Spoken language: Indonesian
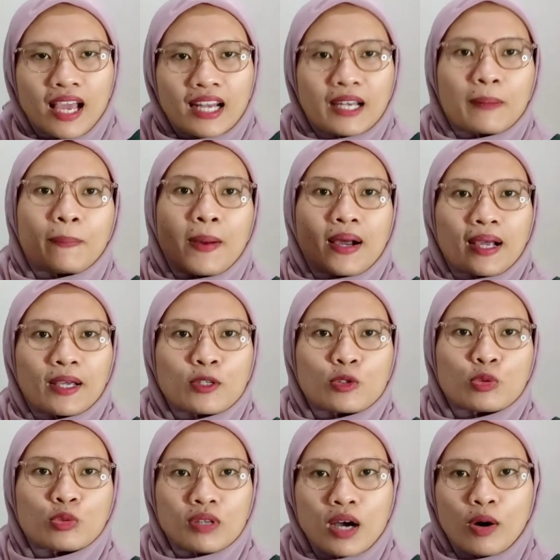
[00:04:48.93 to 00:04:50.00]
dipakai
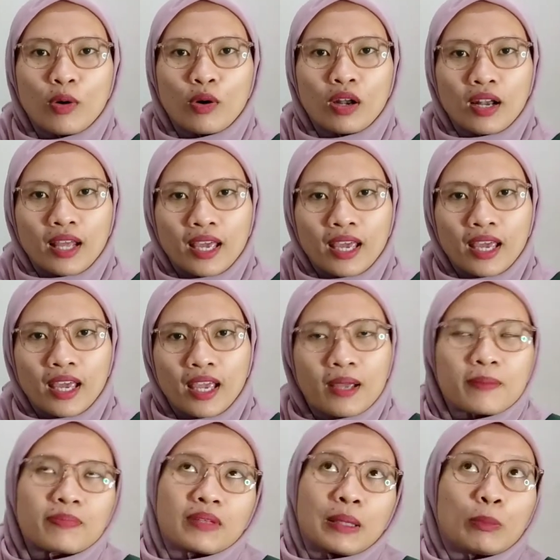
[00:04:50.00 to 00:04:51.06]
juga oleh
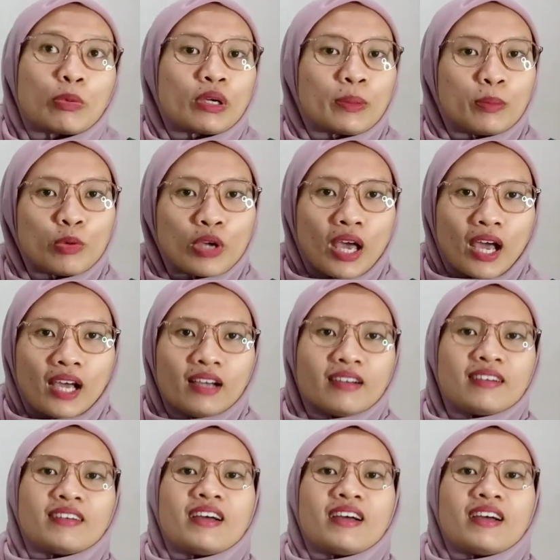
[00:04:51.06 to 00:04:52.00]
ibu-ibu ya